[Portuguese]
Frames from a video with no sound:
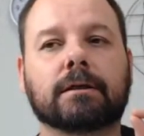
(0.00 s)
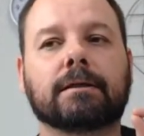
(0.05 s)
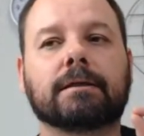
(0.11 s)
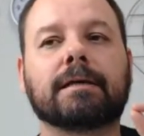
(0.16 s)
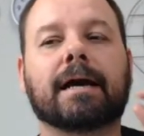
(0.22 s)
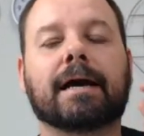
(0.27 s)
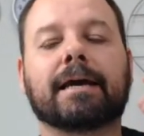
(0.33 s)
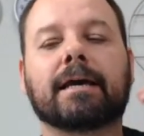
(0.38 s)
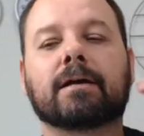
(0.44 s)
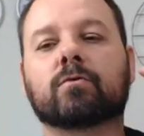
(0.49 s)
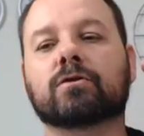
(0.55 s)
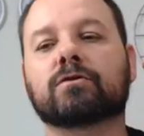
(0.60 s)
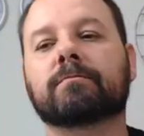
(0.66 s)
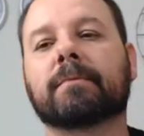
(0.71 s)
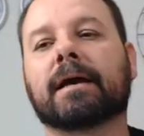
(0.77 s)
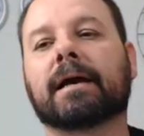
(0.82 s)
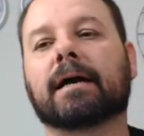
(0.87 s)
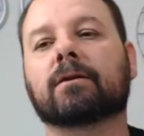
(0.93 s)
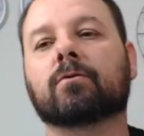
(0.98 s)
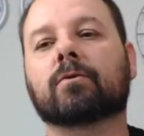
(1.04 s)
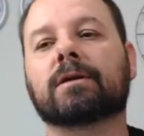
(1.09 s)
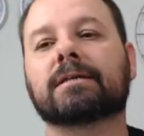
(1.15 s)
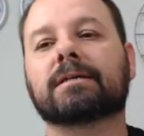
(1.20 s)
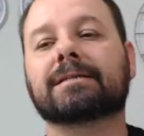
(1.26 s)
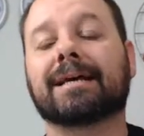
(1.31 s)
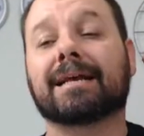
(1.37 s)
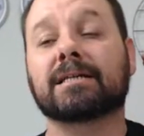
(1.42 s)
E aí as tuas
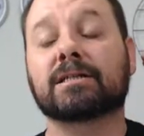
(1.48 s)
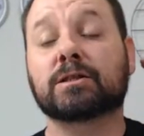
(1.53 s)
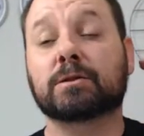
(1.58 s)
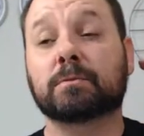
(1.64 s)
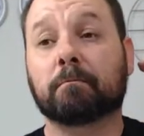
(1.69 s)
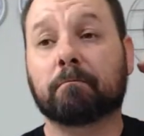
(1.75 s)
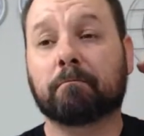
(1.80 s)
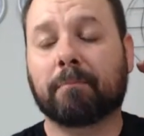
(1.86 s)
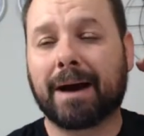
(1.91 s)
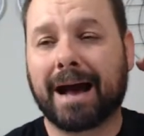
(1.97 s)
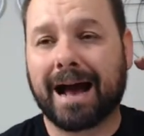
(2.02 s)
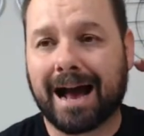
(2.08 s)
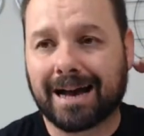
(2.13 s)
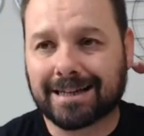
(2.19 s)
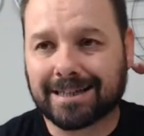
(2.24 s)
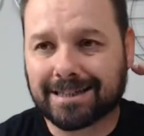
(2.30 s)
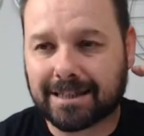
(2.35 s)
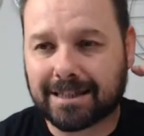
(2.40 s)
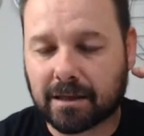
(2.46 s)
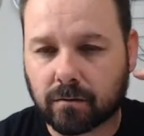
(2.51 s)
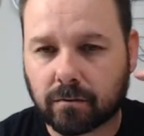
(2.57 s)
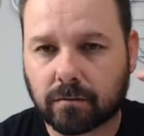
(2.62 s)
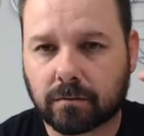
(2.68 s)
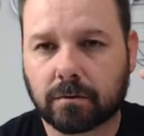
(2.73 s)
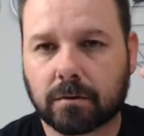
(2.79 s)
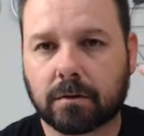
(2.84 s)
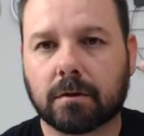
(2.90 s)
mercadorias elas
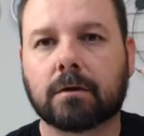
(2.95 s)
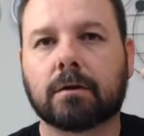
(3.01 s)
passam